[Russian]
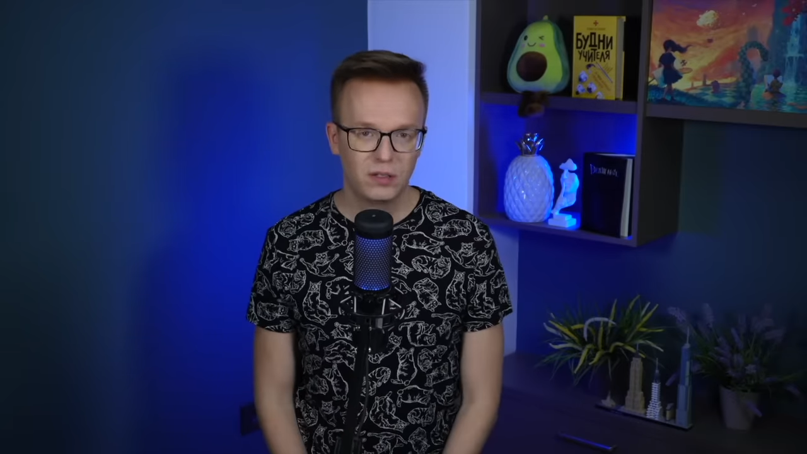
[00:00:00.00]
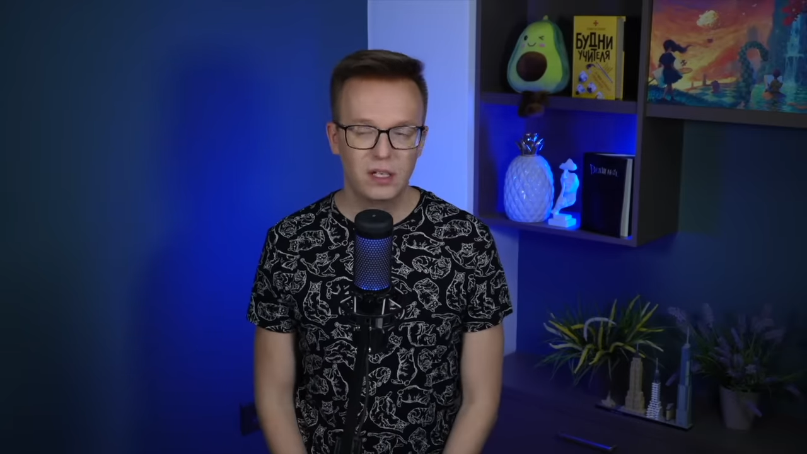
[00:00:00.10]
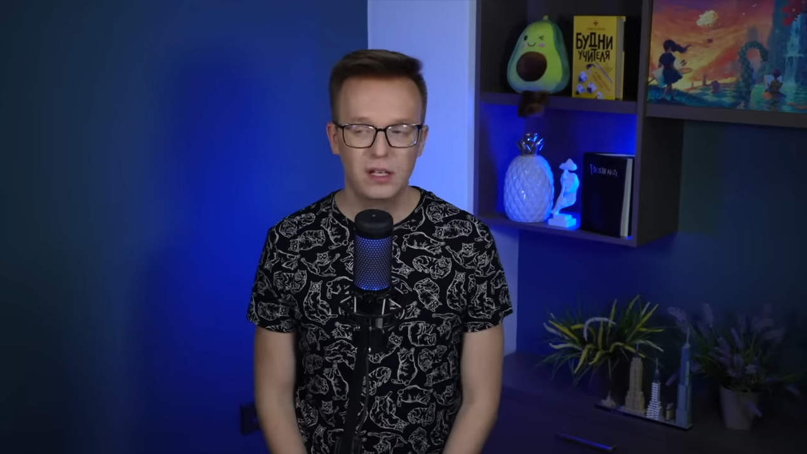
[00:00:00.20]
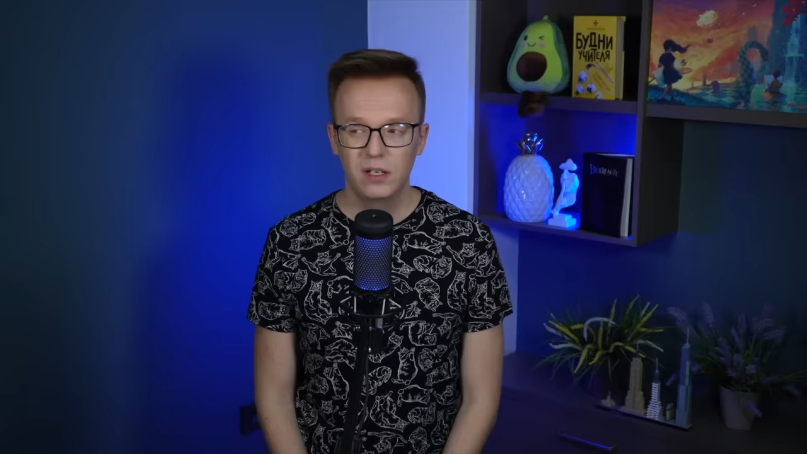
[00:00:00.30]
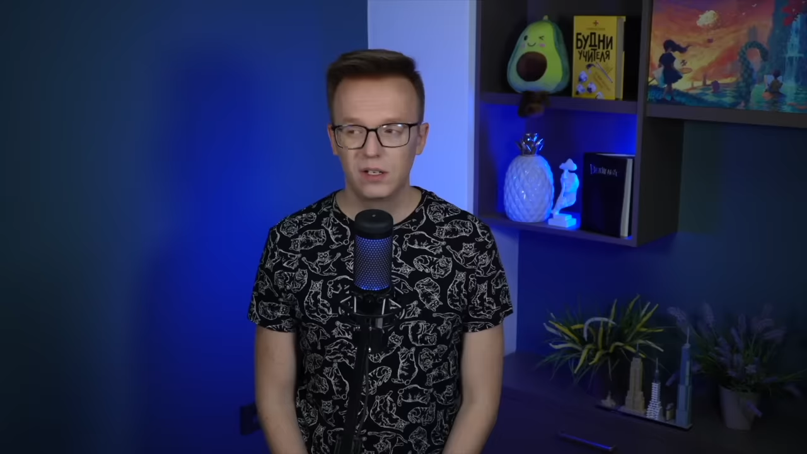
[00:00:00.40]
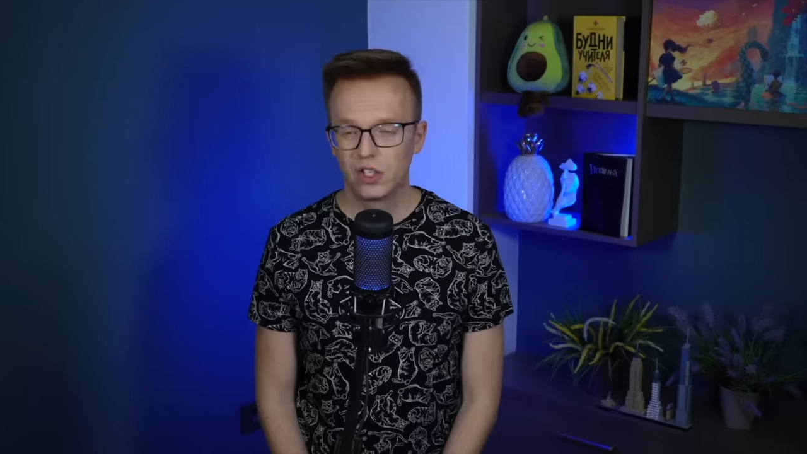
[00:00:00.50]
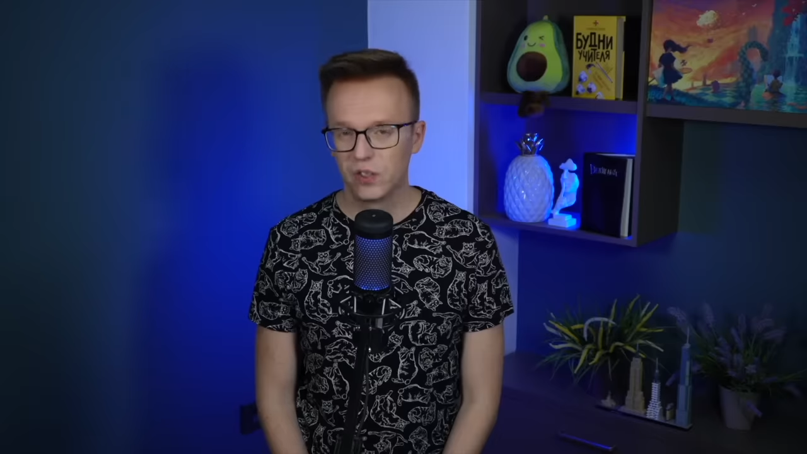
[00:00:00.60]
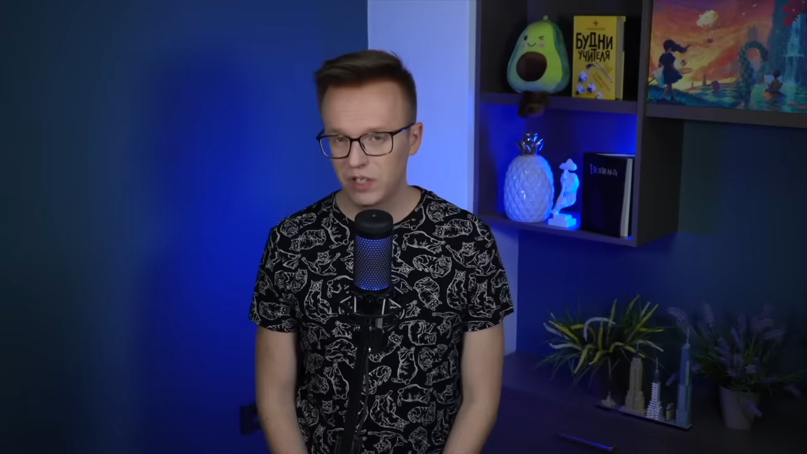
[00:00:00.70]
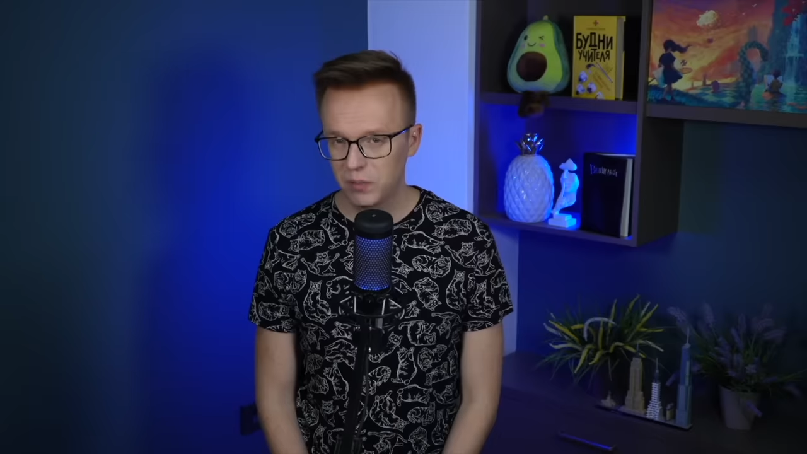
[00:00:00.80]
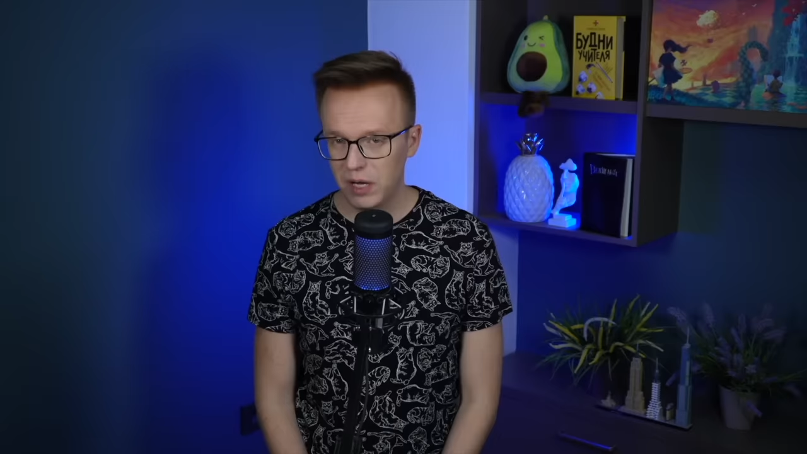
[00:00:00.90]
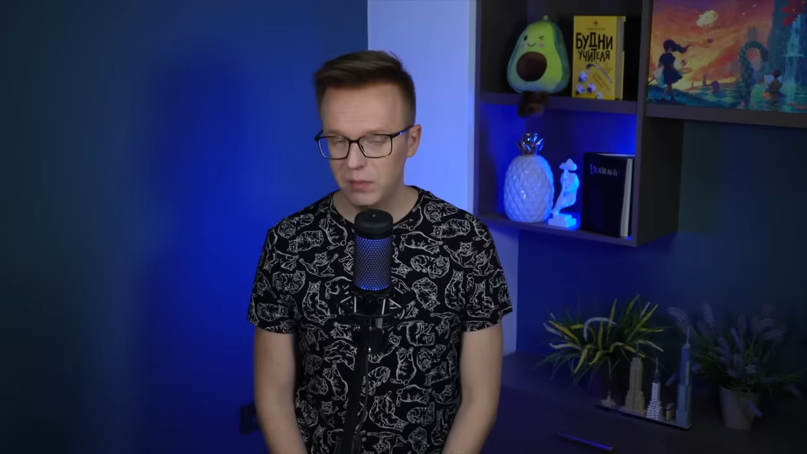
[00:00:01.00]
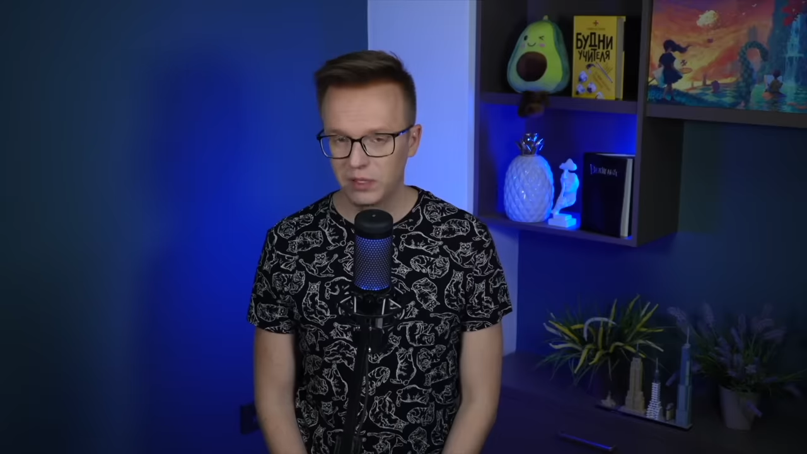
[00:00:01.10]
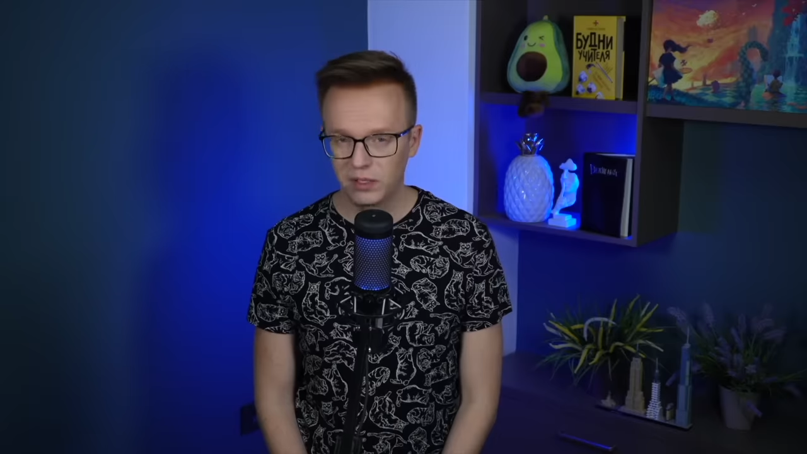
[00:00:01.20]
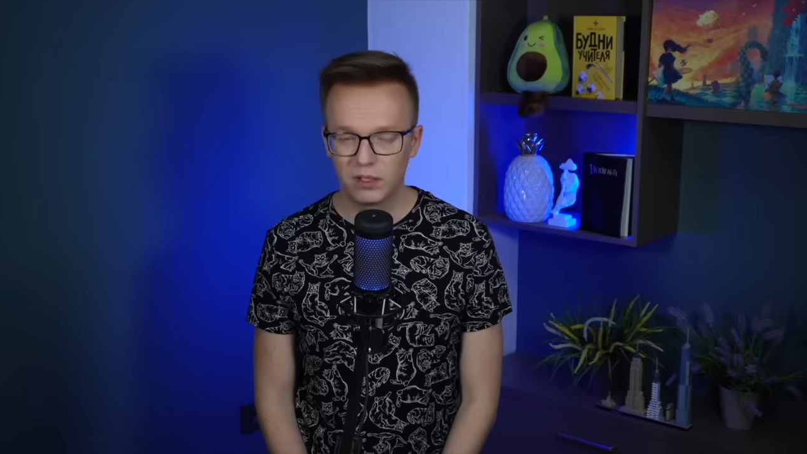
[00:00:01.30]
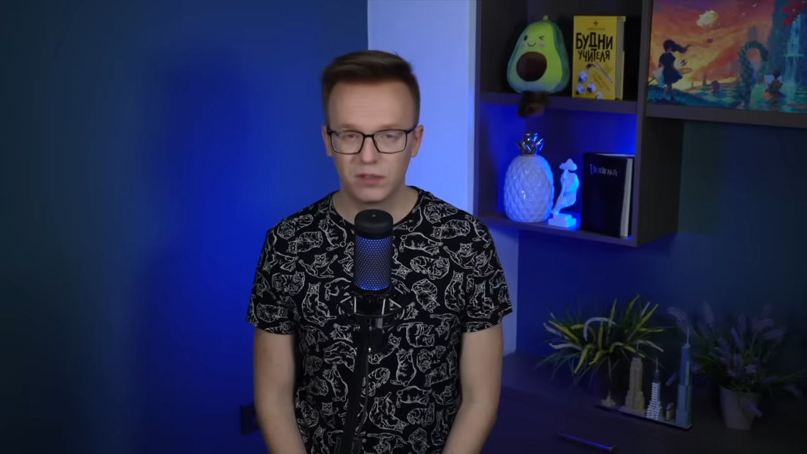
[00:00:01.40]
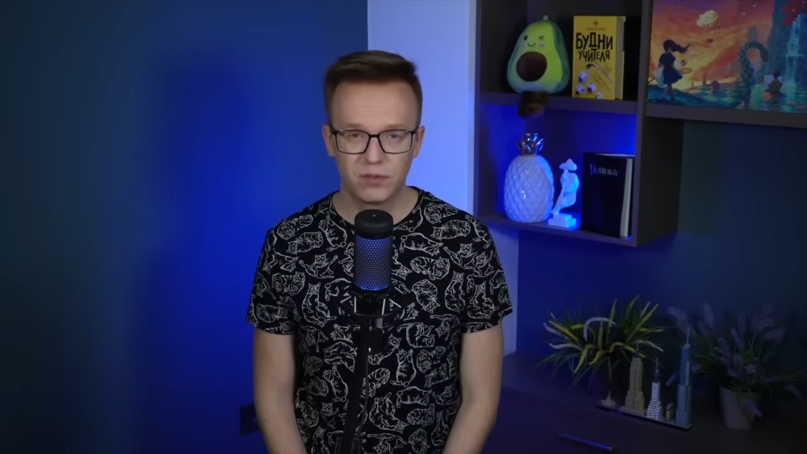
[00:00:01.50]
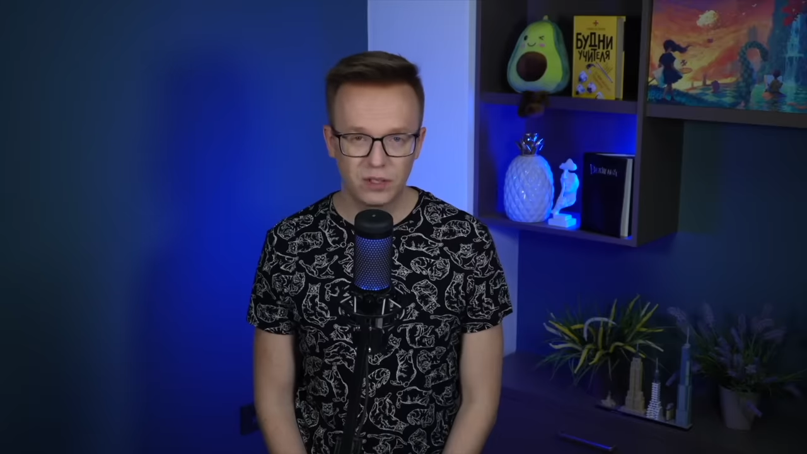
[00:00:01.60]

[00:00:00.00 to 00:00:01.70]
еле живых паблика